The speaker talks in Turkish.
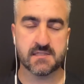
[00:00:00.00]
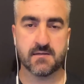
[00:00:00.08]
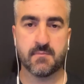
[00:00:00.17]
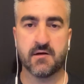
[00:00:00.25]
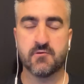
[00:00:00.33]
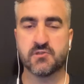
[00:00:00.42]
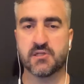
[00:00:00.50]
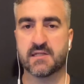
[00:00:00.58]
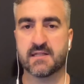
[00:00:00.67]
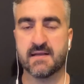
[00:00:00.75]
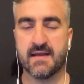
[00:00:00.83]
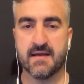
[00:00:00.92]
Ama
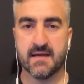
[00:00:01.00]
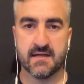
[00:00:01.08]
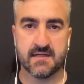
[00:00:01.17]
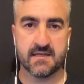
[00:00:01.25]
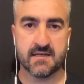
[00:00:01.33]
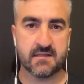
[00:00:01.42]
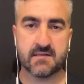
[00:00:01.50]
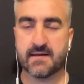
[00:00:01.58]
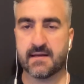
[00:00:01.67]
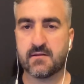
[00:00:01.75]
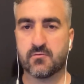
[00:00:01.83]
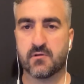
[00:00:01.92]
öncelikle e,
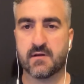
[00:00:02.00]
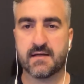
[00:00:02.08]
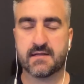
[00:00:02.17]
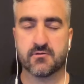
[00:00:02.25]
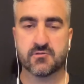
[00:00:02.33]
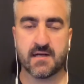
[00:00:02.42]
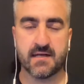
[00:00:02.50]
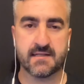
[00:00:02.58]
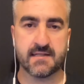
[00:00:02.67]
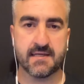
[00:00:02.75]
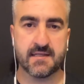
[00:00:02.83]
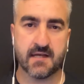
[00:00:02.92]
direkt olarak
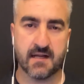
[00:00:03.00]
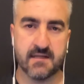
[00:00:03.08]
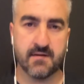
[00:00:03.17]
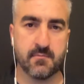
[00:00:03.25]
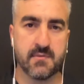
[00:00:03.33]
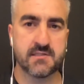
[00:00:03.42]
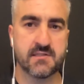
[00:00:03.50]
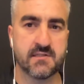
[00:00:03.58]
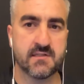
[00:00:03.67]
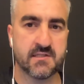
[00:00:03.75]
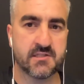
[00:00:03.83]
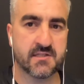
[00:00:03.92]
özellikle İtalyan
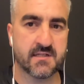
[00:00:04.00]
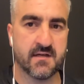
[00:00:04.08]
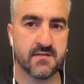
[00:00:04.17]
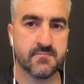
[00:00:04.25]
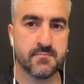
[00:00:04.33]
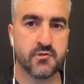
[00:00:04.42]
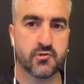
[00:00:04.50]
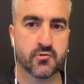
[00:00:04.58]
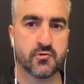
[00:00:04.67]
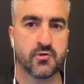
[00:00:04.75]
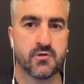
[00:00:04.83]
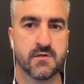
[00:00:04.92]
basınında çıkan
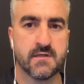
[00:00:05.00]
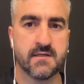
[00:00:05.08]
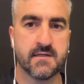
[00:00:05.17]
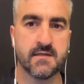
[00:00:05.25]
birçok e,